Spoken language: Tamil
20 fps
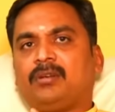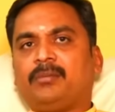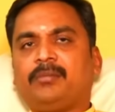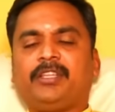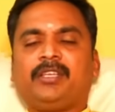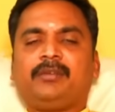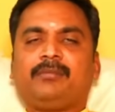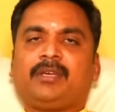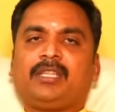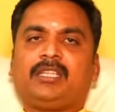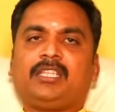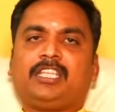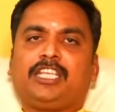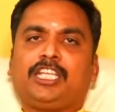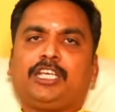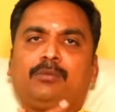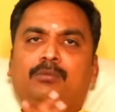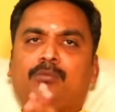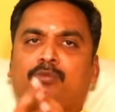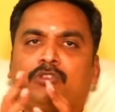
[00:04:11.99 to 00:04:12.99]
அப்படின்னு
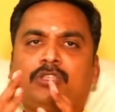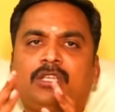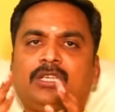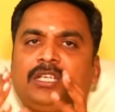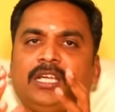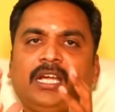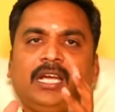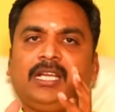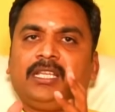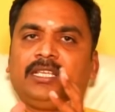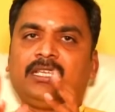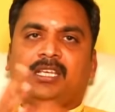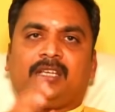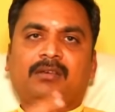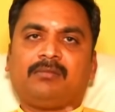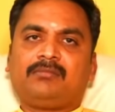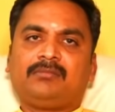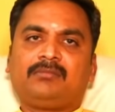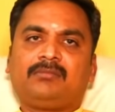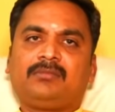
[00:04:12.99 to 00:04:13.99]
பார்த்திங்கன்னா புதன் காலி
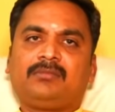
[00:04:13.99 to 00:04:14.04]
நிலம்